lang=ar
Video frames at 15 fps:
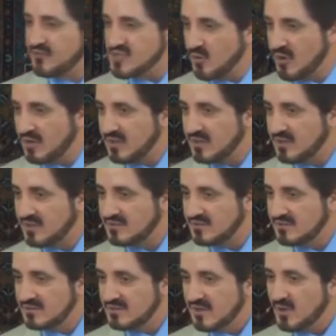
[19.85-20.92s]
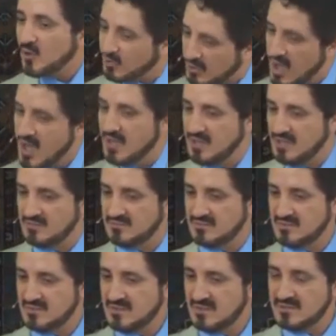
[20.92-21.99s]
في جوهره قرآني
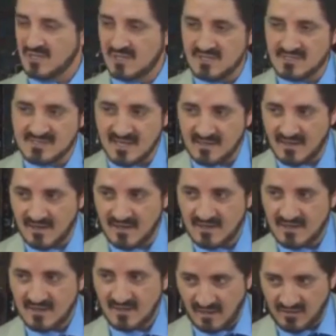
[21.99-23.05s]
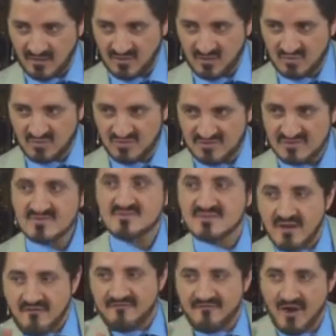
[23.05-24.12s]
إن الإنسان لظلوم
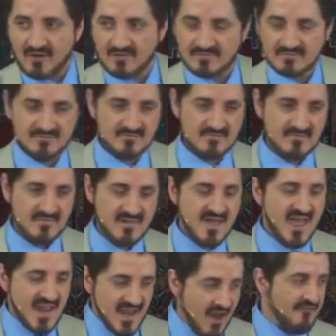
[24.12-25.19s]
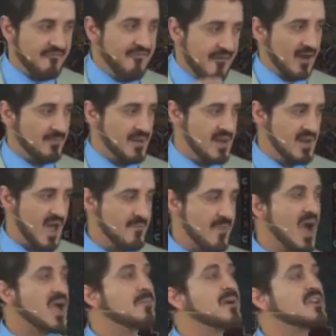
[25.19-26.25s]
كفار كفار بالنعم
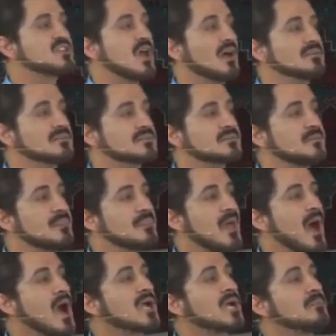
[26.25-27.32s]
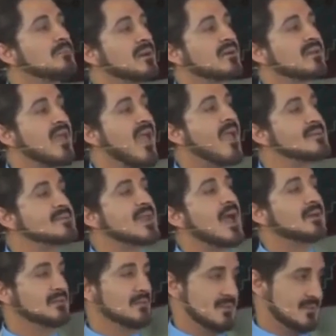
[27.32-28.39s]
أكبر جاحد أكبر كائن
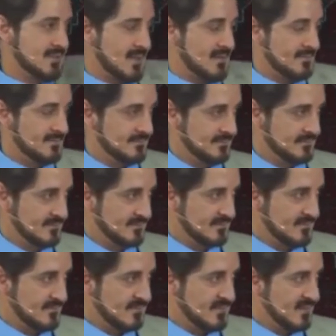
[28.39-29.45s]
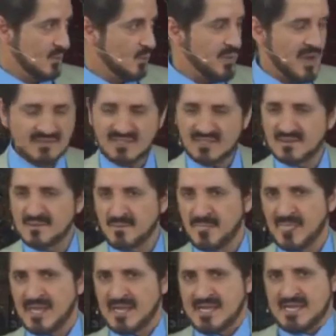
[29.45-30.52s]
جاحد الإنسان وبعدين
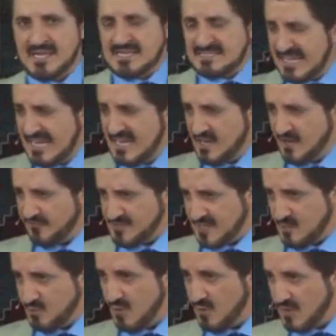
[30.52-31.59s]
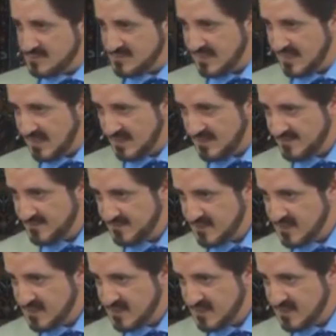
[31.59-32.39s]
سل نفسك وواسها